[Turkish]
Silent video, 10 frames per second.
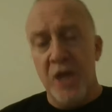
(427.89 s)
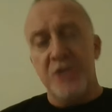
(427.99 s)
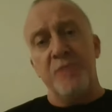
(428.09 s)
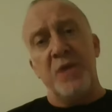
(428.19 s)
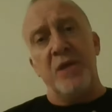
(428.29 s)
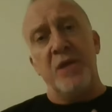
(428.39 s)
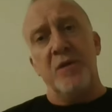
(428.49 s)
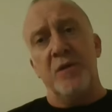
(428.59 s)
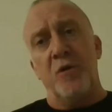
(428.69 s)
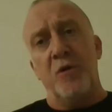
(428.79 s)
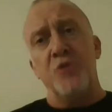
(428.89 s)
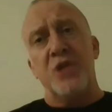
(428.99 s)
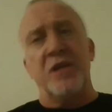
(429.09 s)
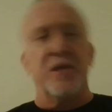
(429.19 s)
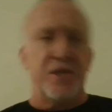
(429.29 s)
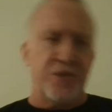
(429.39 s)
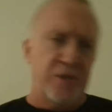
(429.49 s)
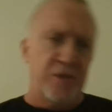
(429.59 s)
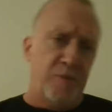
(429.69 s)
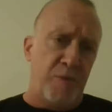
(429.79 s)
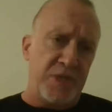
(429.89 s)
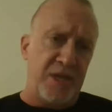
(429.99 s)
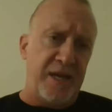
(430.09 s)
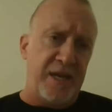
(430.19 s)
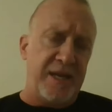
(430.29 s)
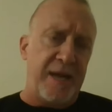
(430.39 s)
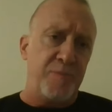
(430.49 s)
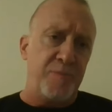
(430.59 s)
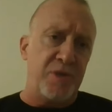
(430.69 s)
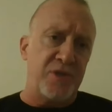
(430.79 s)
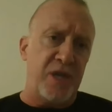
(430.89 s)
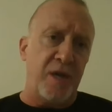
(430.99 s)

Şimdi e, öncelikle karıştırılmaması gereken bir şey